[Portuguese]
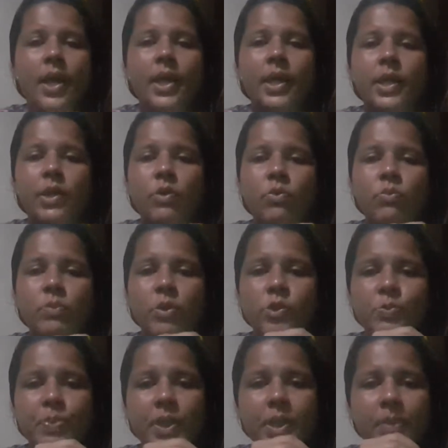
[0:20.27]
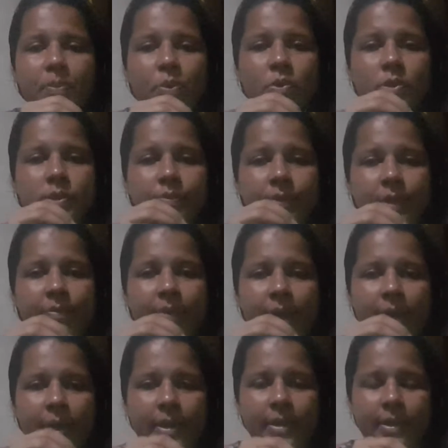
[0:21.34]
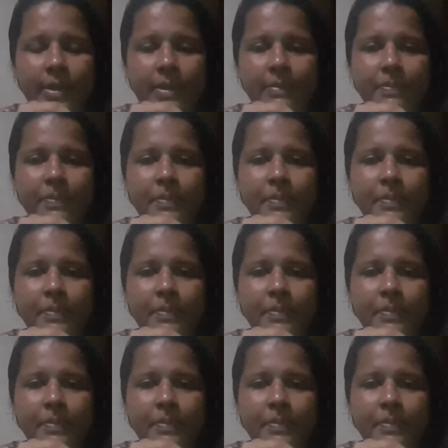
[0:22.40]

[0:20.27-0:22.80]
E que os meus pitbulls vivem aqui